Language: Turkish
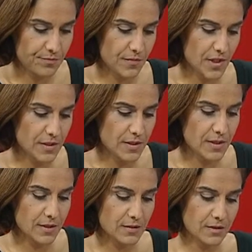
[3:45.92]

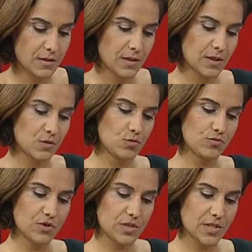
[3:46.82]
Yine yurt
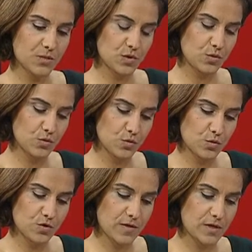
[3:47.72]
dışından bir
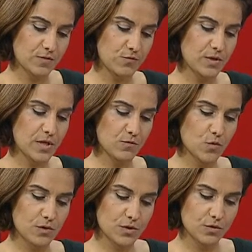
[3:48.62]
konuğumuz vardı. Food and
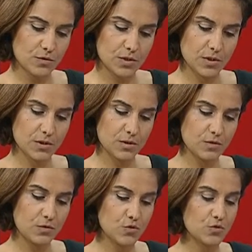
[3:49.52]
Water e,
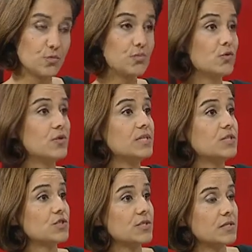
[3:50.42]
Europe
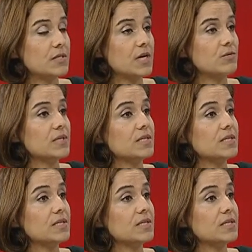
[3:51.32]
yöneticisi Gabriela